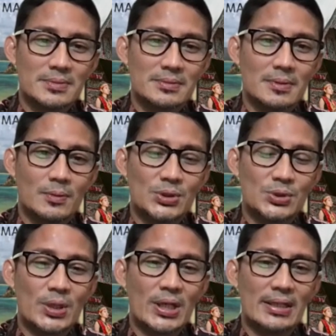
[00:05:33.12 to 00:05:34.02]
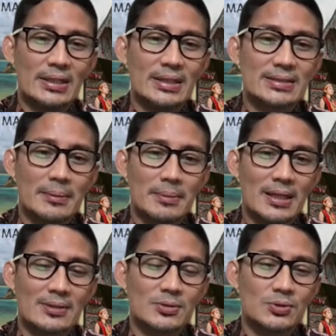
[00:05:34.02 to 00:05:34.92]
wisuda ini saya
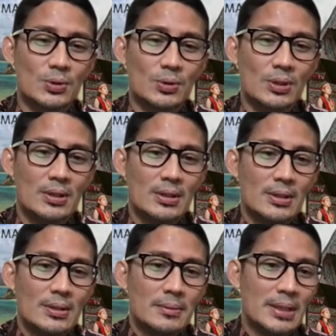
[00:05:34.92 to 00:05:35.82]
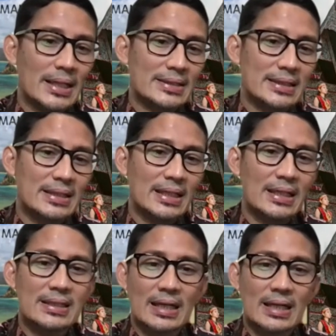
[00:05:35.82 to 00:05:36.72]
bilang suruh melihat ke kiri,
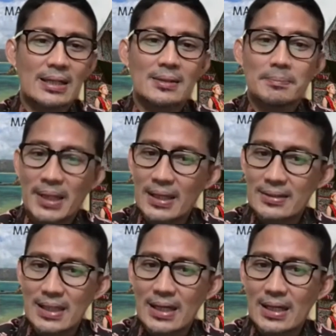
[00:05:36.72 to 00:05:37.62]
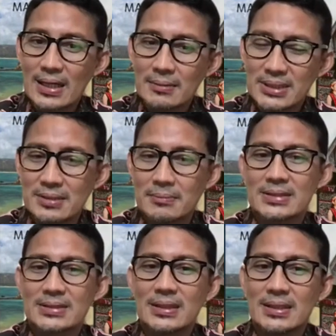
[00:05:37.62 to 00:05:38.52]
ke kanan, pegang tangan
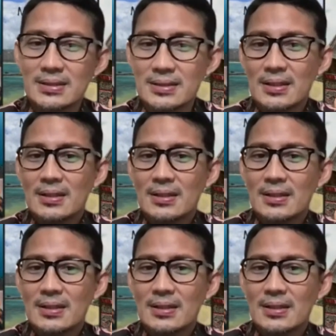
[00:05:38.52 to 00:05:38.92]
masing-masing,